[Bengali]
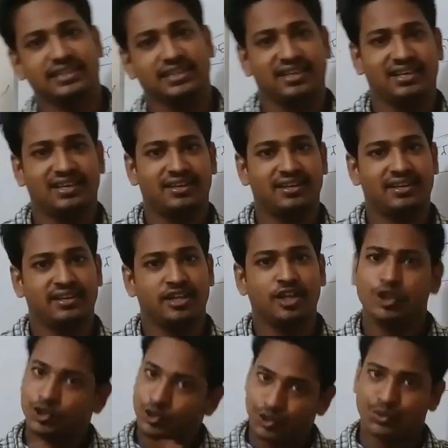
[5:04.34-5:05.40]
দিচ্ছি
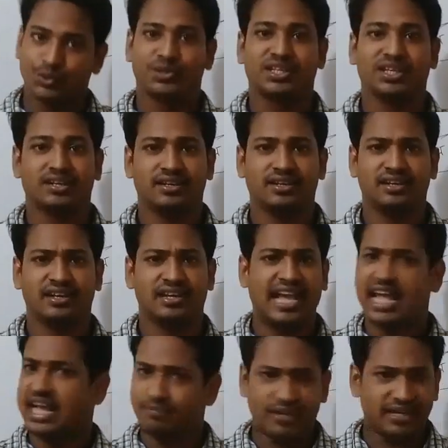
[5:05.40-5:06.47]
চতুর্থী
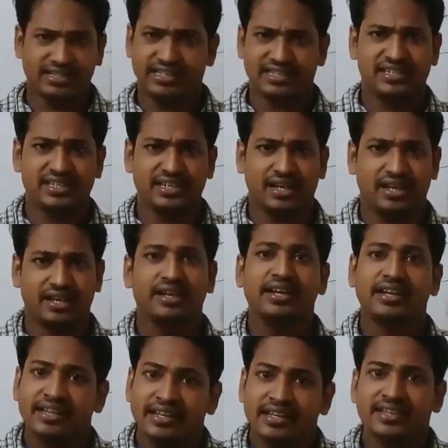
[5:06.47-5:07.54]
একবারে দিচ্ছি না
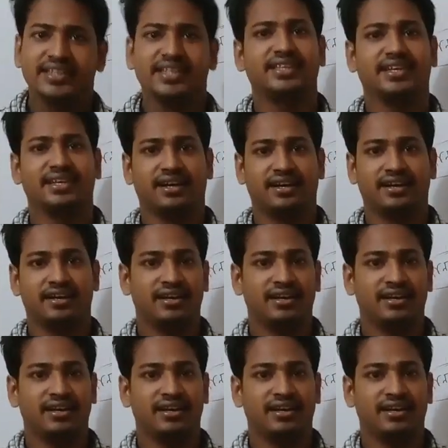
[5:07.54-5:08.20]
দ্বিতীয়া